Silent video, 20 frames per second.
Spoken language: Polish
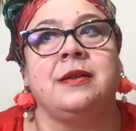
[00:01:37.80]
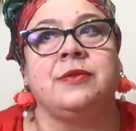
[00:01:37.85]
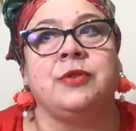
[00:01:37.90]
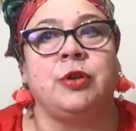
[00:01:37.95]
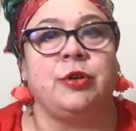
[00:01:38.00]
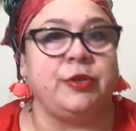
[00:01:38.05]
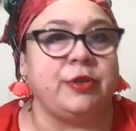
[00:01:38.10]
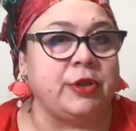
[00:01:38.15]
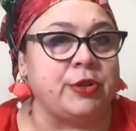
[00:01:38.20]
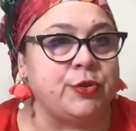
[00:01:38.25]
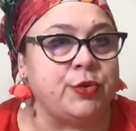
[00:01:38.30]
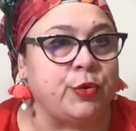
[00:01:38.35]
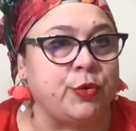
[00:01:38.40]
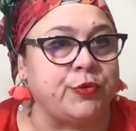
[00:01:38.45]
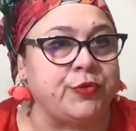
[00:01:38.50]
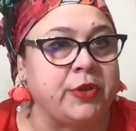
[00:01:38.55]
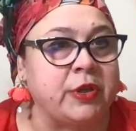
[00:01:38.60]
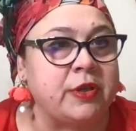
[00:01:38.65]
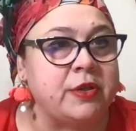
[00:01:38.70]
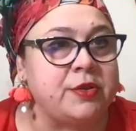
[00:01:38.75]
no i też
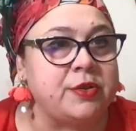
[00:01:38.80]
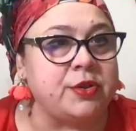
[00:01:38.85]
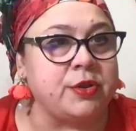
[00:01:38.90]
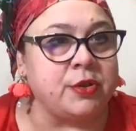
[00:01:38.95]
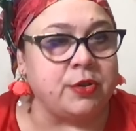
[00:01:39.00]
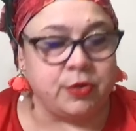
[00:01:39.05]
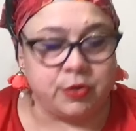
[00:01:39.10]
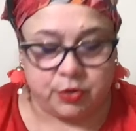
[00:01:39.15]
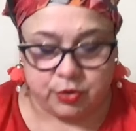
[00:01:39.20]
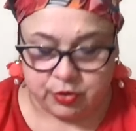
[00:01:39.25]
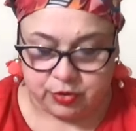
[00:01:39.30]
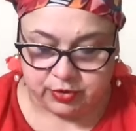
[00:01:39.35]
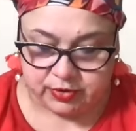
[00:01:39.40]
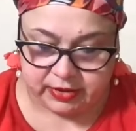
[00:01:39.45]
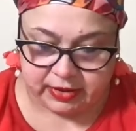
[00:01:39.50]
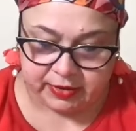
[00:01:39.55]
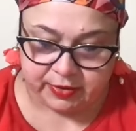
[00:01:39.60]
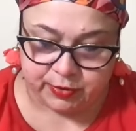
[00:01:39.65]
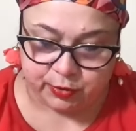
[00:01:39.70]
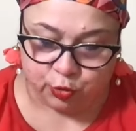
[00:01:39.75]
również
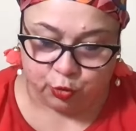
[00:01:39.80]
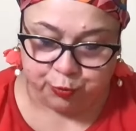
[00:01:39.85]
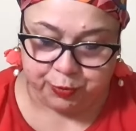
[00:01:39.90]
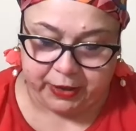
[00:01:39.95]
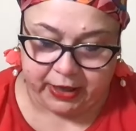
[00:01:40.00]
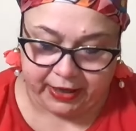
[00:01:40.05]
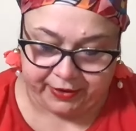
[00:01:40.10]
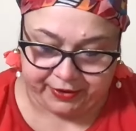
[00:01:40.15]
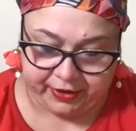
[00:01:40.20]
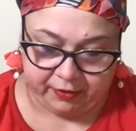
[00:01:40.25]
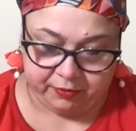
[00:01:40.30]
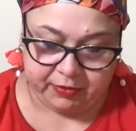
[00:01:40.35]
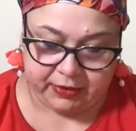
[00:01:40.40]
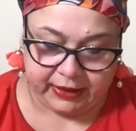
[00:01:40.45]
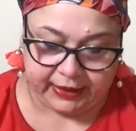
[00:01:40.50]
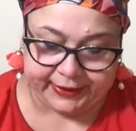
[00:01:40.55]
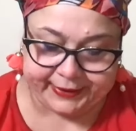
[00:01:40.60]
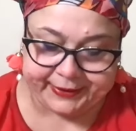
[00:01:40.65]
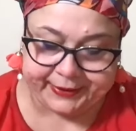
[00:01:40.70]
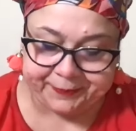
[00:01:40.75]
ze skupieniem,
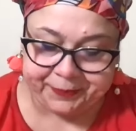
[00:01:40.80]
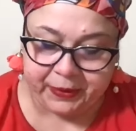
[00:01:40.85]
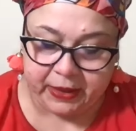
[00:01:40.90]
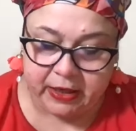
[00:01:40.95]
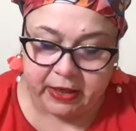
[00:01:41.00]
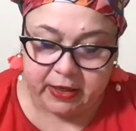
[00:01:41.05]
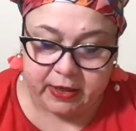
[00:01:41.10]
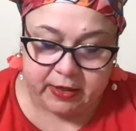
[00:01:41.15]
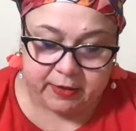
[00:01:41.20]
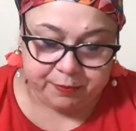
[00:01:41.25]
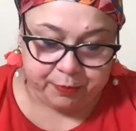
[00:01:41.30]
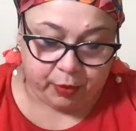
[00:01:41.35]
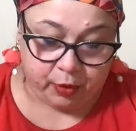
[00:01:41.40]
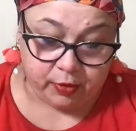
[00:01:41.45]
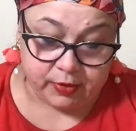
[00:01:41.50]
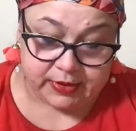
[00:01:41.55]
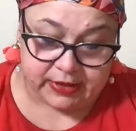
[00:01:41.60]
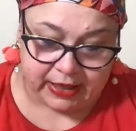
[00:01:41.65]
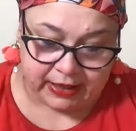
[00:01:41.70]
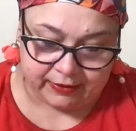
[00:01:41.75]
tak?
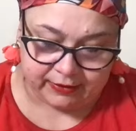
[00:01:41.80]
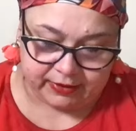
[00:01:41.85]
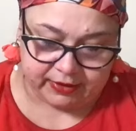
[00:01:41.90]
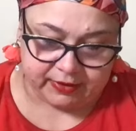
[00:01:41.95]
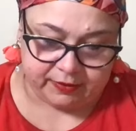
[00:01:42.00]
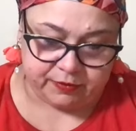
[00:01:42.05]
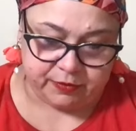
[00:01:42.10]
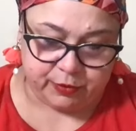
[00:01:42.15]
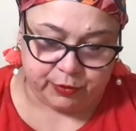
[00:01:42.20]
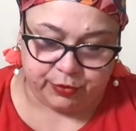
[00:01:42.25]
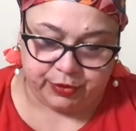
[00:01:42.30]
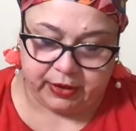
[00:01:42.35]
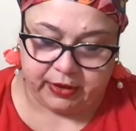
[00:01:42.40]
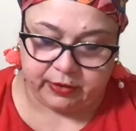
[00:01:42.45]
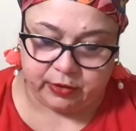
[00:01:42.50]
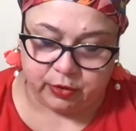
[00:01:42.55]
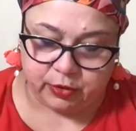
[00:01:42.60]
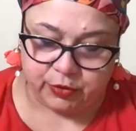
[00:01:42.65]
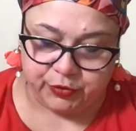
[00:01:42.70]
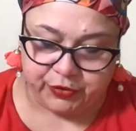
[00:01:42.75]
Poza tym 2
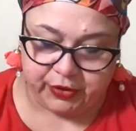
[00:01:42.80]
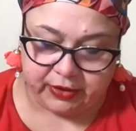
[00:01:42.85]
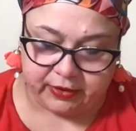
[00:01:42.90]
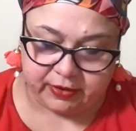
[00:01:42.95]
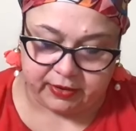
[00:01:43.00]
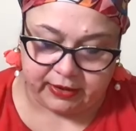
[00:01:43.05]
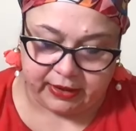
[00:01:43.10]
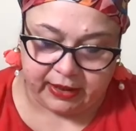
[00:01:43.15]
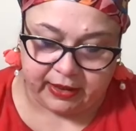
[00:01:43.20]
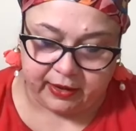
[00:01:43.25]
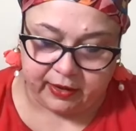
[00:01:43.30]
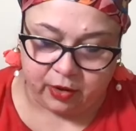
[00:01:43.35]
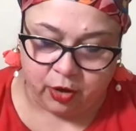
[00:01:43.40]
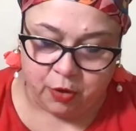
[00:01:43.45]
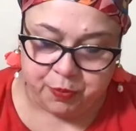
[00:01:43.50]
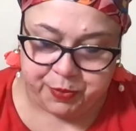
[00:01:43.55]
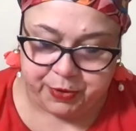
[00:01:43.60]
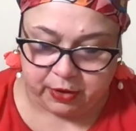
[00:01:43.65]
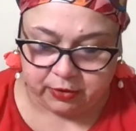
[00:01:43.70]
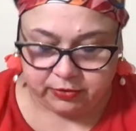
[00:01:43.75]
kwietnia
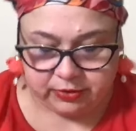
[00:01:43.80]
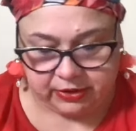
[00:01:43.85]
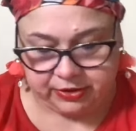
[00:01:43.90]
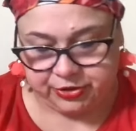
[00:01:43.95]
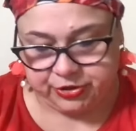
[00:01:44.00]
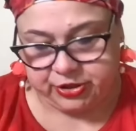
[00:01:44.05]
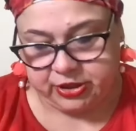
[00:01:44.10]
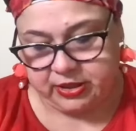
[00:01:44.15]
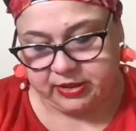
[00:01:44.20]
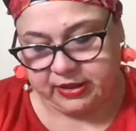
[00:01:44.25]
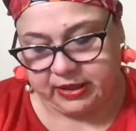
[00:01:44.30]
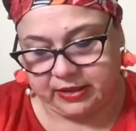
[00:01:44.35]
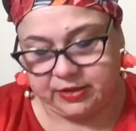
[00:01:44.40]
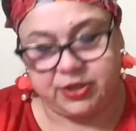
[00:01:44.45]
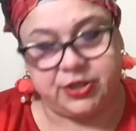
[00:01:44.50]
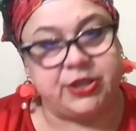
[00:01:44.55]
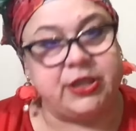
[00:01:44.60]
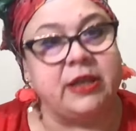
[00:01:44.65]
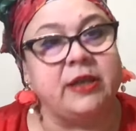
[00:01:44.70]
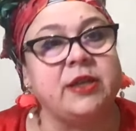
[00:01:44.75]
o
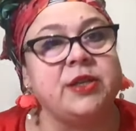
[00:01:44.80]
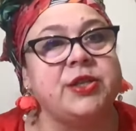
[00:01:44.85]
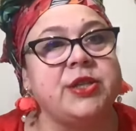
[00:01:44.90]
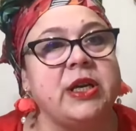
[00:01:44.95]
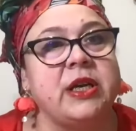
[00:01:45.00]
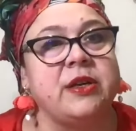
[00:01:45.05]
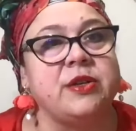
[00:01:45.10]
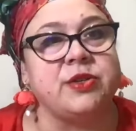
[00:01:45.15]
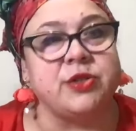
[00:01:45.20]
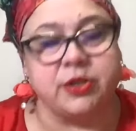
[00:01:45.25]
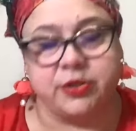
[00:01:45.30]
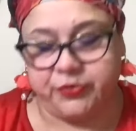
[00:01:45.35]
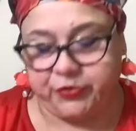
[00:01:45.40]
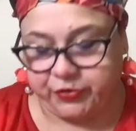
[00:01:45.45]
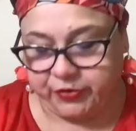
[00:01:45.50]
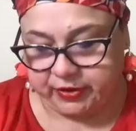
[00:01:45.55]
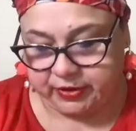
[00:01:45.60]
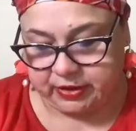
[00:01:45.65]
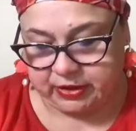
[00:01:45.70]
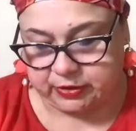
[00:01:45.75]
5.14 księżyc w
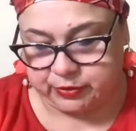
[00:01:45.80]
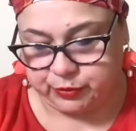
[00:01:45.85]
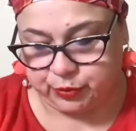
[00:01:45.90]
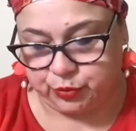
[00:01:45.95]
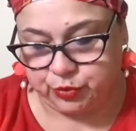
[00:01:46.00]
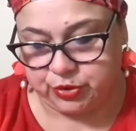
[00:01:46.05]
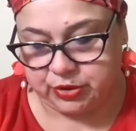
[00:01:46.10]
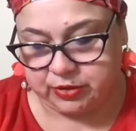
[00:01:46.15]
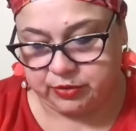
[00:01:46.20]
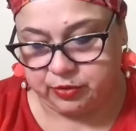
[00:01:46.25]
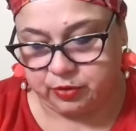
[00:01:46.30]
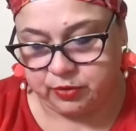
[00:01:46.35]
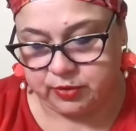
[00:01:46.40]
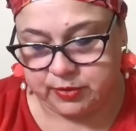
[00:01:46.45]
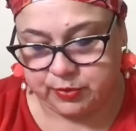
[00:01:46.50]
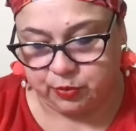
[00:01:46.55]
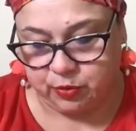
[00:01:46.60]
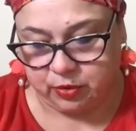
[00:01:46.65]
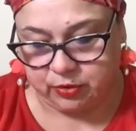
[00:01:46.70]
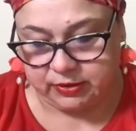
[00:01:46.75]
kwadraturze do
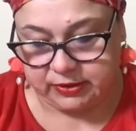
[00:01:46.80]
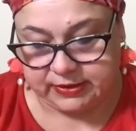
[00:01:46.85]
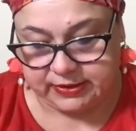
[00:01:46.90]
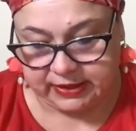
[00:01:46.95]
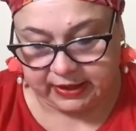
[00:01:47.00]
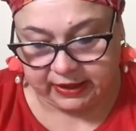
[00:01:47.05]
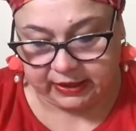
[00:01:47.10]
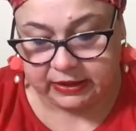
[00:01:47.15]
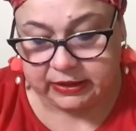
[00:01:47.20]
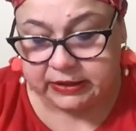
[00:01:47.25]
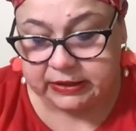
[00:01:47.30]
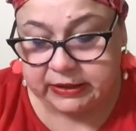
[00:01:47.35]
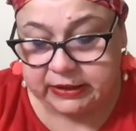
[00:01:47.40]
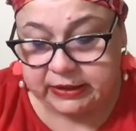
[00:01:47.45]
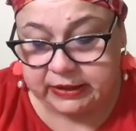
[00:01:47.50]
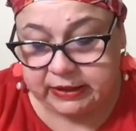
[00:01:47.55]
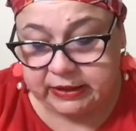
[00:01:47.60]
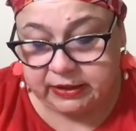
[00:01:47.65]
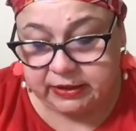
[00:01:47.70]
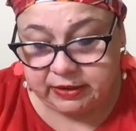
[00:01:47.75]
Słońca
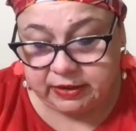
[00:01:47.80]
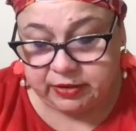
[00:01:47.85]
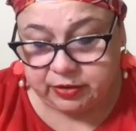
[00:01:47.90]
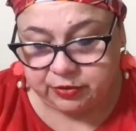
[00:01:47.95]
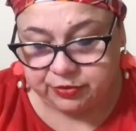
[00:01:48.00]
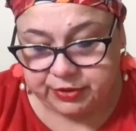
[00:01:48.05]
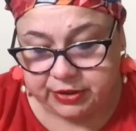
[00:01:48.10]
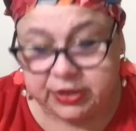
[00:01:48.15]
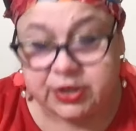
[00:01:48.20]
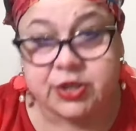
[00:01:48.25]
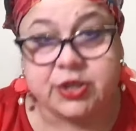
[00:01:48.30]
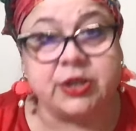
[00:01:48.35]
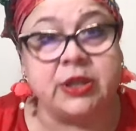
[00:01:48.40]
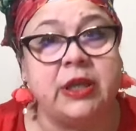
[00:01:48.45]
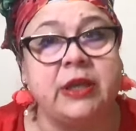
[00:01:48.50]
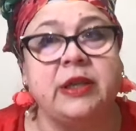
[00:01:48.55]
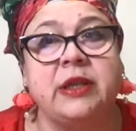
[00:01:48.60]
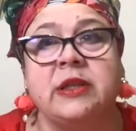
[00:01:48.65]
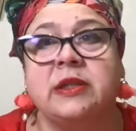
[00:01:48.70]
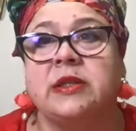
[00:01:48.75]
i to też
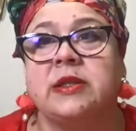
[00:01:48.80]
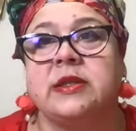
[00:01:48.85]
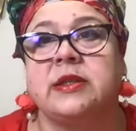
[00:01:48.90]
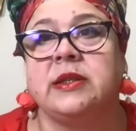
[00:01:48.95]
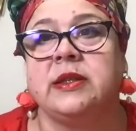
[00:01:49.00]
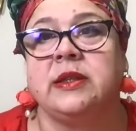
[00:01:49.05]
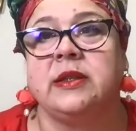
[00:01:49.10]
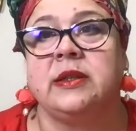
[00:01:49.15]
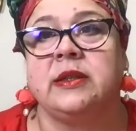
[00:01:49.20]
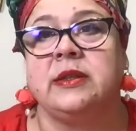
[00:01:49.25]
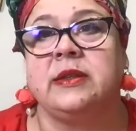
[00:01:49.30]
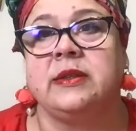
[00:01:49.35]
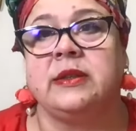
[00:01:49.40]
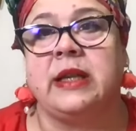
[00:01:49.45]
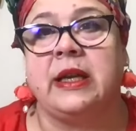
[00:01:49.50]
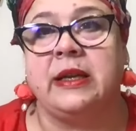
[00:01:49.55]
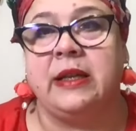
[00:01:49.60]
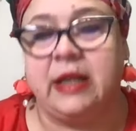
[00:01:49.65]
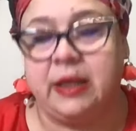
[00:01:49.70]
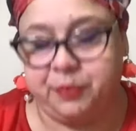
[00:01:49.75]
nie jest
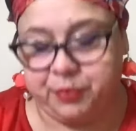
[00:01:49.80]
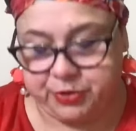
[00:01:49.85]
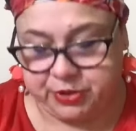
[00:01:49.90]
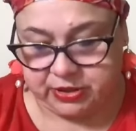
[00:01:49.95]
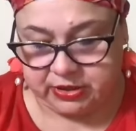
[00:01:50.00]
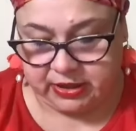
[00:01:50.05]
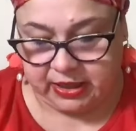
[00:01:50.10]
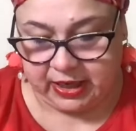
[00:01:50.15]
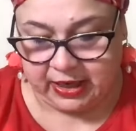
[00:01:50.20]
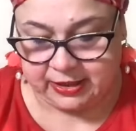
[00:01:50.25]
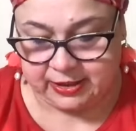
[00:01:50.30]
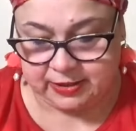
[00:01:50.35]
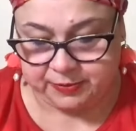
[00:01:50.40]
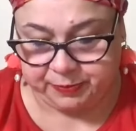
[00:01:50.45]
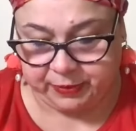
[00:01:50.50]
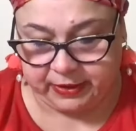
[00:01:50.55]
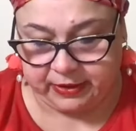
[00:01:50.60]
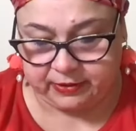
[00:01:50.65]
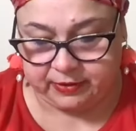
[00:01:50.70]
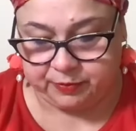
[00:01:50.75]
najlepszy
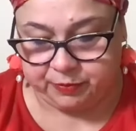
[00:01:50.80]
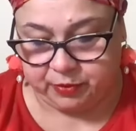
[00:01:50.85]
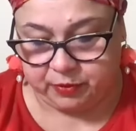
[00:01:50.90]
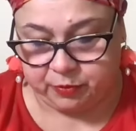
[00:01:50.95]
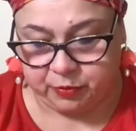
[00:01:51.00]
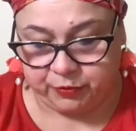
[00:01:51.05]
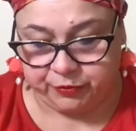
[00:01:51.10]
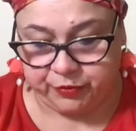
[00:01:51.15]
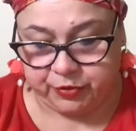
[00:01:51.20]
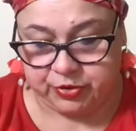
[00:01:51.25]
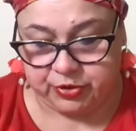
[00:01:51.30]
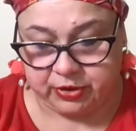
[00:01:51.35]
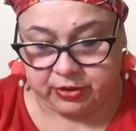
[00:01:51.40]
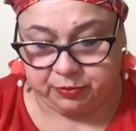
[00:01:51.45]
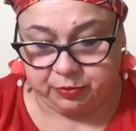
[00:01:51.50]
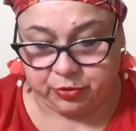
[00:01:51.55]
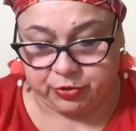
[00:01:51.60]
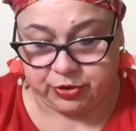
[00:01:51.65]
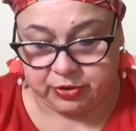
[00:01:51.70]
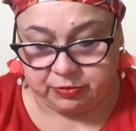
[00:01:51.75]
aspekt, bo mówi, że
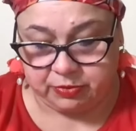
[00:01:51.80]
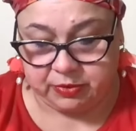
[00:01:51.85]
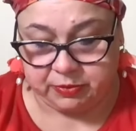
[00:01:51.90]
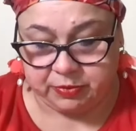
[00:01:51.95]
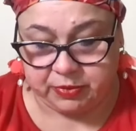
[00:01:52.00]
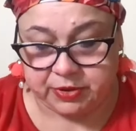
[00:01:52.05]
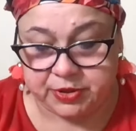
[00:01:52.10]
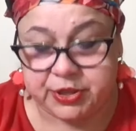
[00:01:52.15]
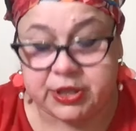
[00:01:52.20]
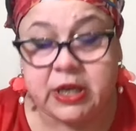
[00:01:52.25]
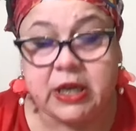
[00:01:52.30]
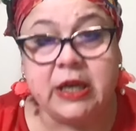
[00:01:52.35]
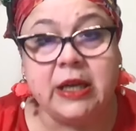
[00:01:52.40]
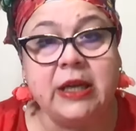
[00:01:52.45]
możemy być